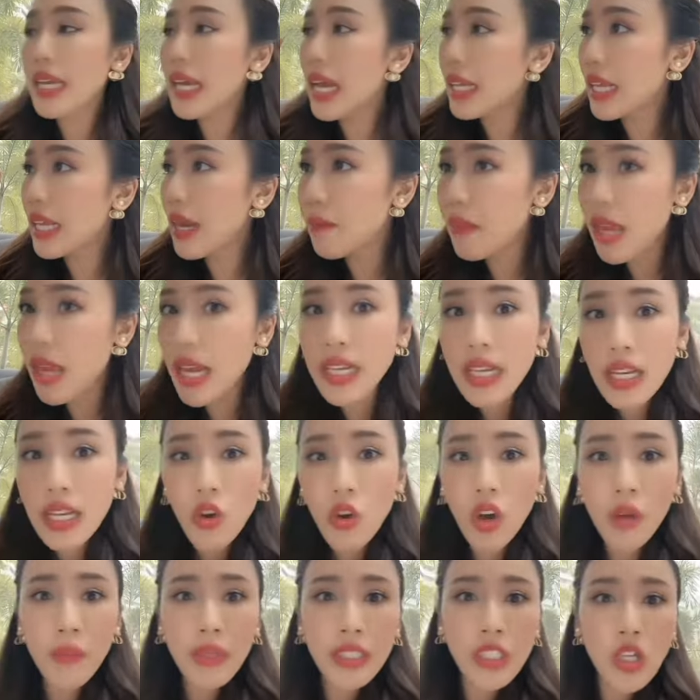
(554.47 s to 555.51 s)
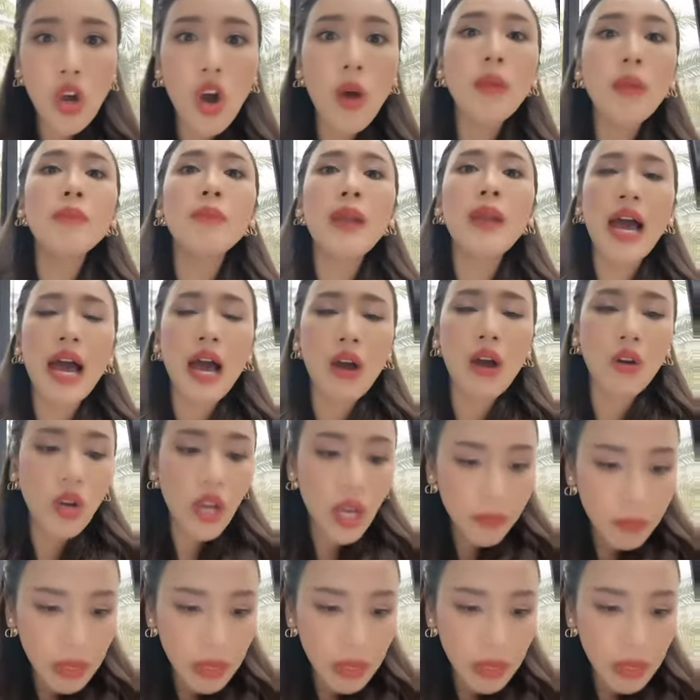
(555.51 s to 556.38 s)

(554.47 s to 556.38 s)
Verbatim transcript: เป็นการทำหน้าที่โดยมิชอบหรือเปล่า